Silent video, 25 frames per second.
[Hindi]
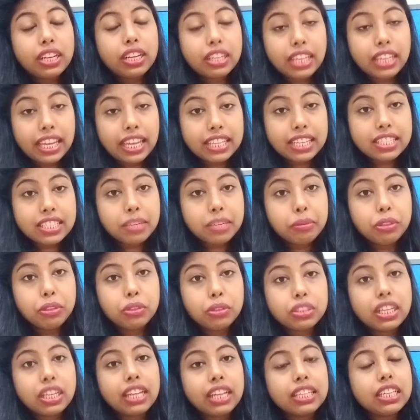ऐसा भी
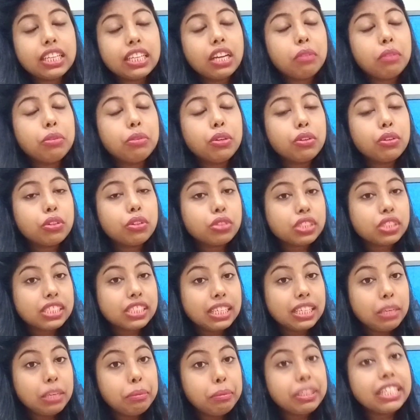होता है कि हम लोगों को
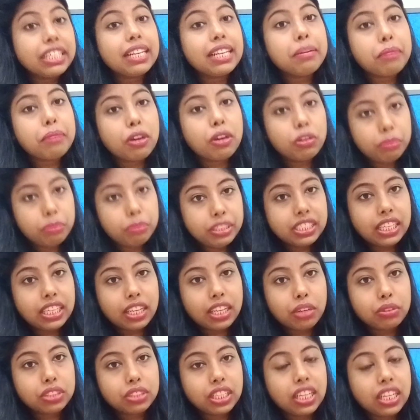कुछ लिमिटेड अमाउंट में
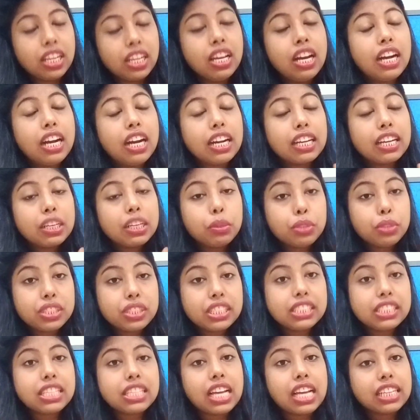चाहिए होता है अगर
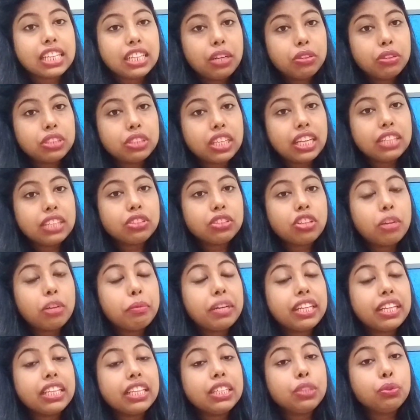उससे ज़्यादा होता है तो
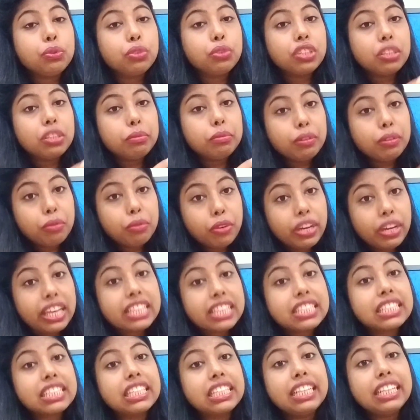हमारे यूरिन में वो
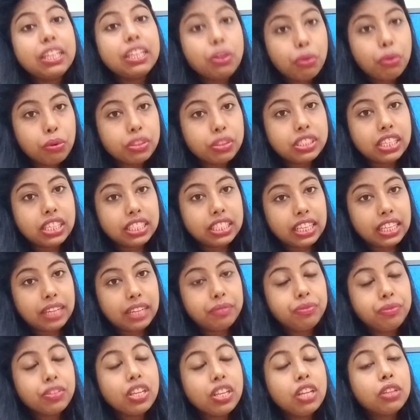एक्सक्रिट हो जाता
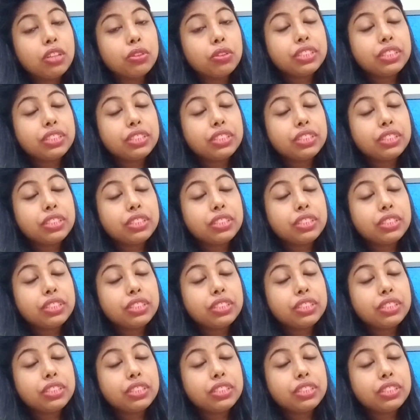है तो